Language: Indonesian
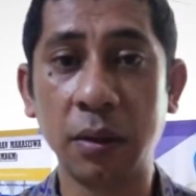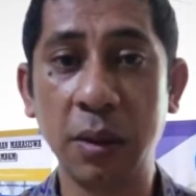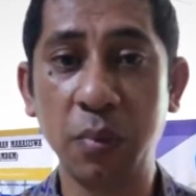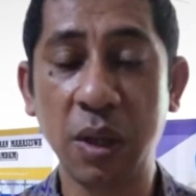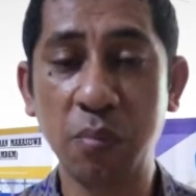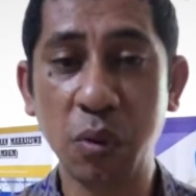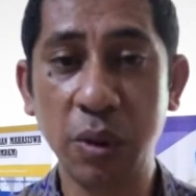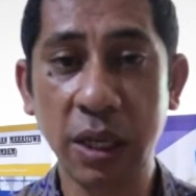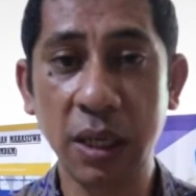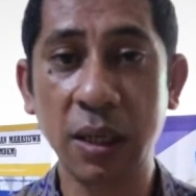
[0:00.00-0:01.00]
Cipta
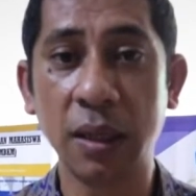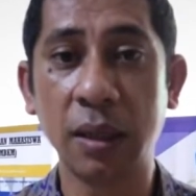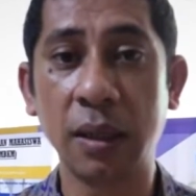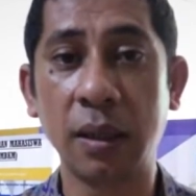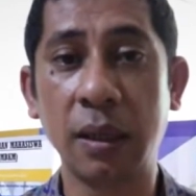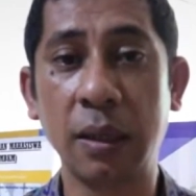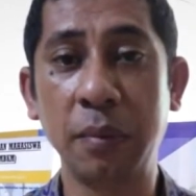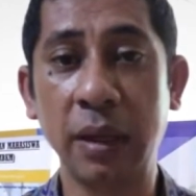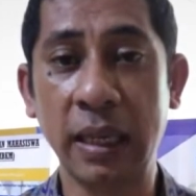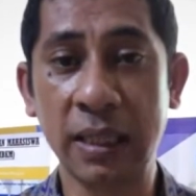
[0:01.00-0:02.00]
Budi
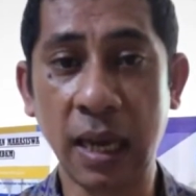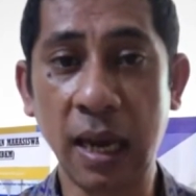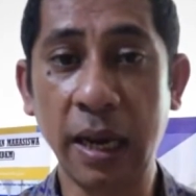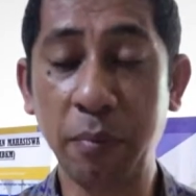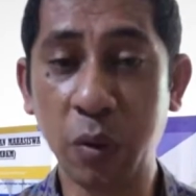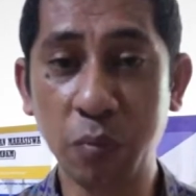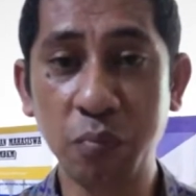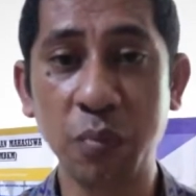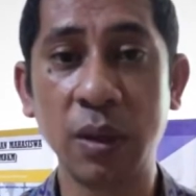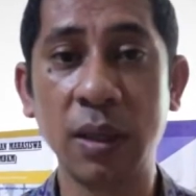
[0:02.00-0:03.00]
SHM Hum
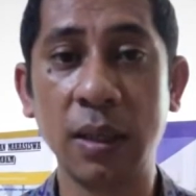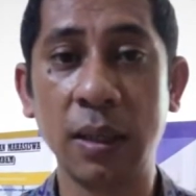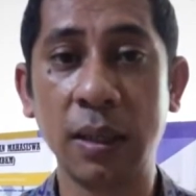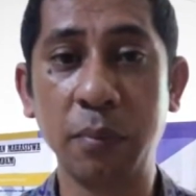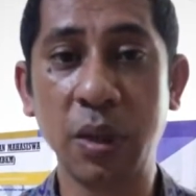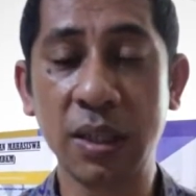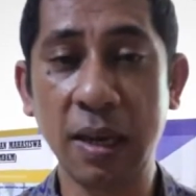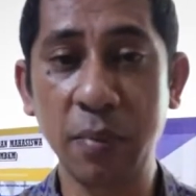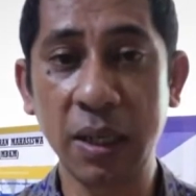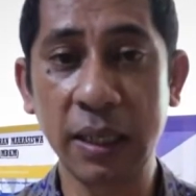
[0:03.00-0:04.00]

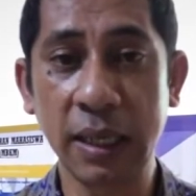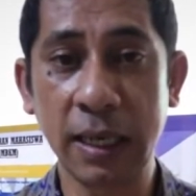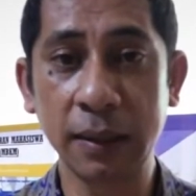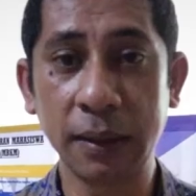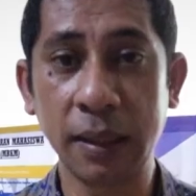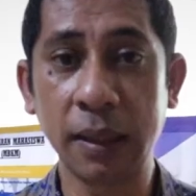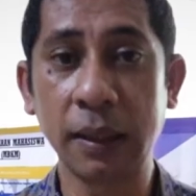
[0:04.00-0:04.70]
Kegiatan ini kemudian